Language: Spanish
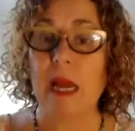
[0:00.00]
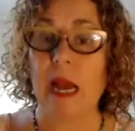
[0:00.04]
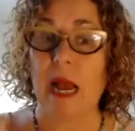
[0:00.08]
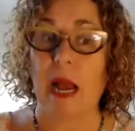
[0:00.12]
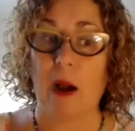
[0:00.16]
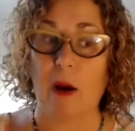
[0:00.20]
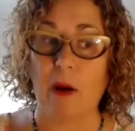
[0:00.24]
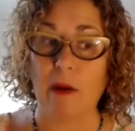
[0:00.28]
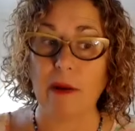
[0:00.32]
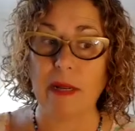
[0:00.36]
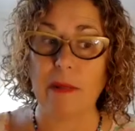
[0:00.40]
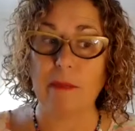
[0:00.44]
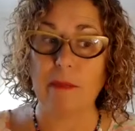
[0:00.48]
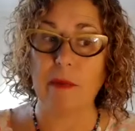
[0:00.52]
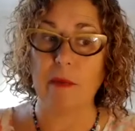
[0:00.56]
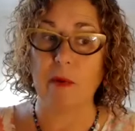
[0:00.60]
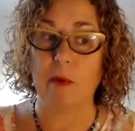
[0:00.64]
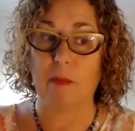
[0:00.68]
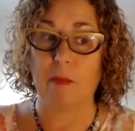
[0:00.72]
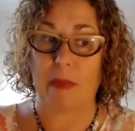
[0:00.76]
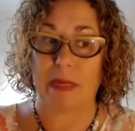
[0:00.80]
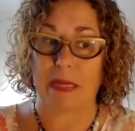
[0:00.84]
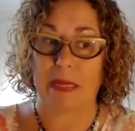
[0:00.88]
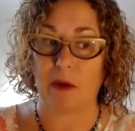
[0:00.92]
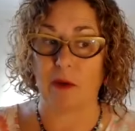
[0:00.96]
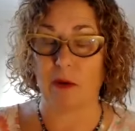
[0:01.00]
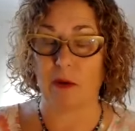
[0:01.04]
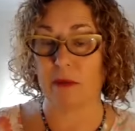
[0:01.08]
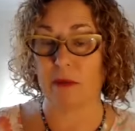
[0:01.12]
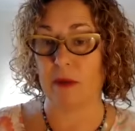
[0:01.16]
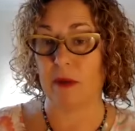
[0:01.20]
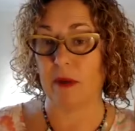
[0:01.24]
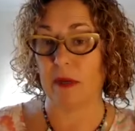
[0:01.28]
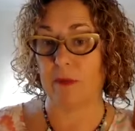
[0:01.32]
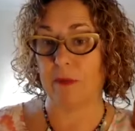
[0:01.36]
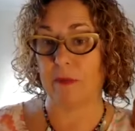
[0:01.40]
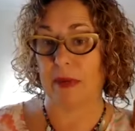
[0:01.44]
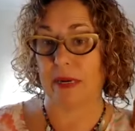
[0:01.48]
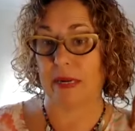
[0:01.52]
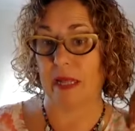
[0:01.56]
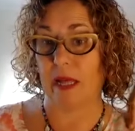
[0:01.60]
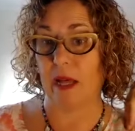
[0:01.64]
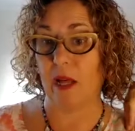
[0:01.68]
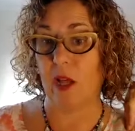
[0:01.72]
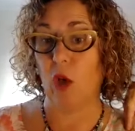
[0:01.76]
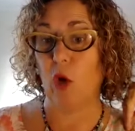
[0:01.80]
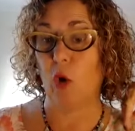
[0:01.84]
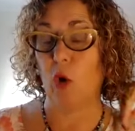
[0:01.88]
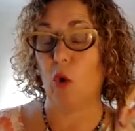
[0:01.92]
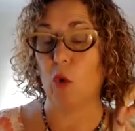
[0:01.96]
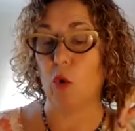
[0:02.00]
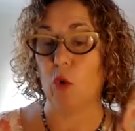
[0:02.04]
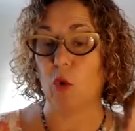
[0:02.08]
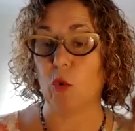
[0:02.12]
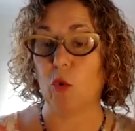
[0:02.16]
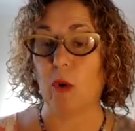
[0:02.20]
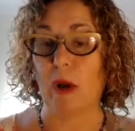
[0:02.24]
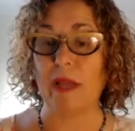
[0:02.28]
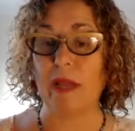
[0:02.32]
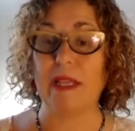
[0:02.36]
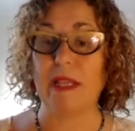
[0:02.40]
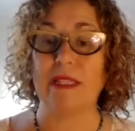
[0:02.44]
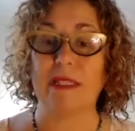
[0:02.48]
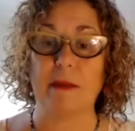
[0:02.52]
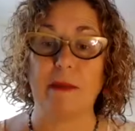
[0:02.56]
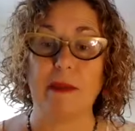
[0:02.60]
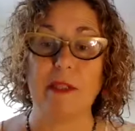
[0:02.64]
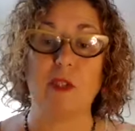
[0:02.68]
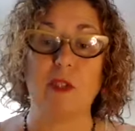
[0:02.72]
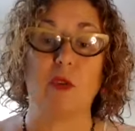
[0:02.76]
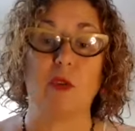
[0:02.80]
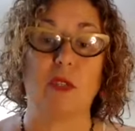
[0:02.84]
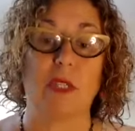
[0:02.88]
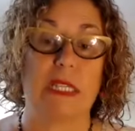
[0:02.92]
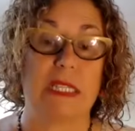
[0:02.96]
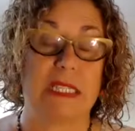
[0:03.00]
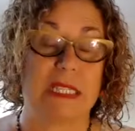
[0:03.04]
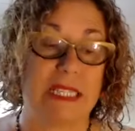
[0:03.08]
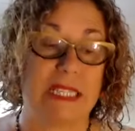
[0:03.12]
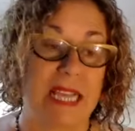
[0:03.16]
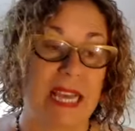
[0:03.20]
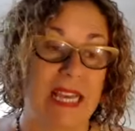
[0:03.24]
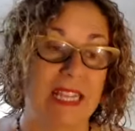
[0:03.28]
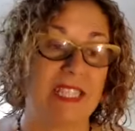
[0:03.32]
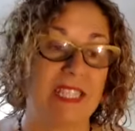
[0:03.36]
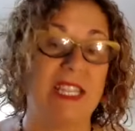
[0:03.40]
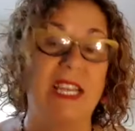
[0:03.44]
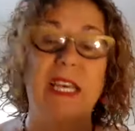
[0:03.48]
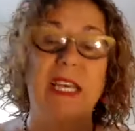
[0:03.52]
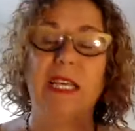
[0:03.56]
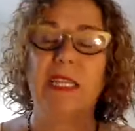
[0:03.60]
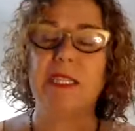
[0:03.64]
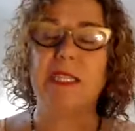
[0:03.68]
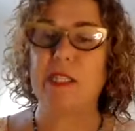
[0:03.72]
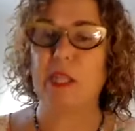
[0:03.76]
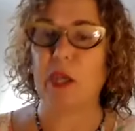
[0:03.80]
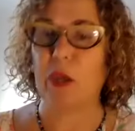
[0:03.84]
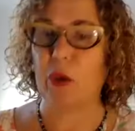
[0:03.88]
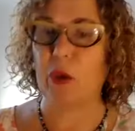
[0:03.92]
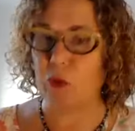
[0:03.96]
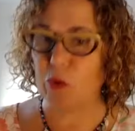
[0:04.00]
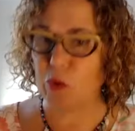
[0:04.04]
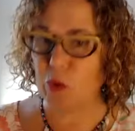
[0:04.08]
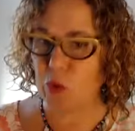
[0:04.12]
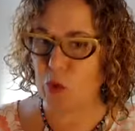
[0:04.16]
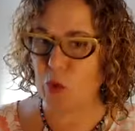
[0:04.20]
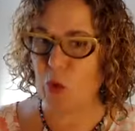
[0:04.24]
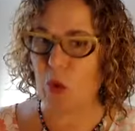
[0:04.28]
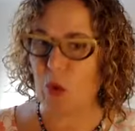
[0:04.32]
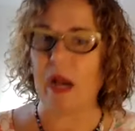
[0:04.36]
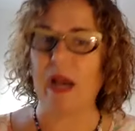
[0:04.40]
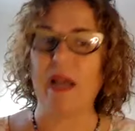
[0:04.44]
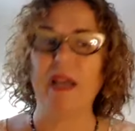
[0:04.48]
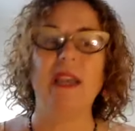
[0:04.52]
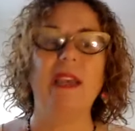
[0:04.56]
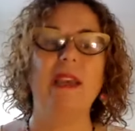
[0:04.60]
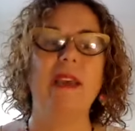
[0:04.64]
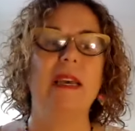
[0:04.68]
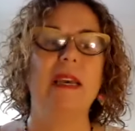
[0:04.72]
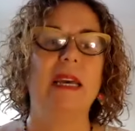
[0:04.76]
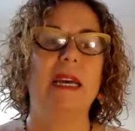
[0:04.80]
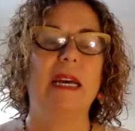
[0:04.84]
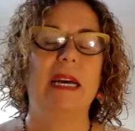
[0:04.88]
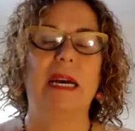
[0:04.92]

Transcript: Ahora me voy para, ah, para Uruguay, ya sabéis, los que seáis de Uruguay,